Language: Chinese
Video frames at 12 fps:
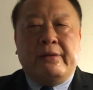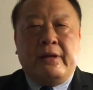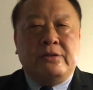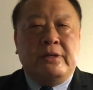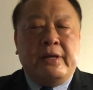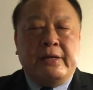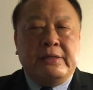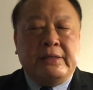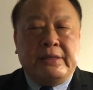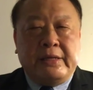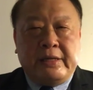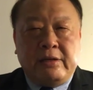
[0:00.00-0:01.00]
但是连这个
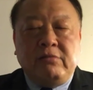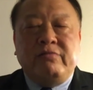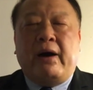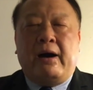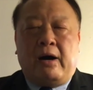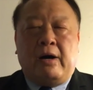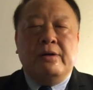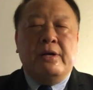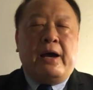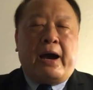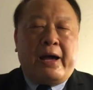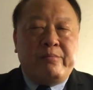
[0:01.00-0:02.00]
提法啊
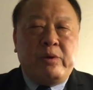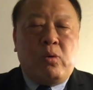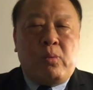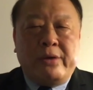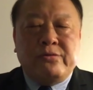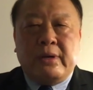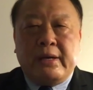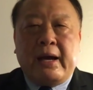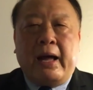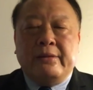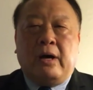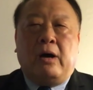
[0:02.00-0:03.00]
还没有完全
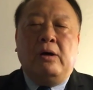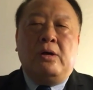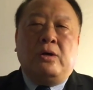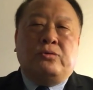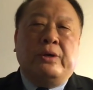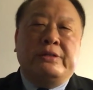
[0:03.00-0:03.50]
看到。所以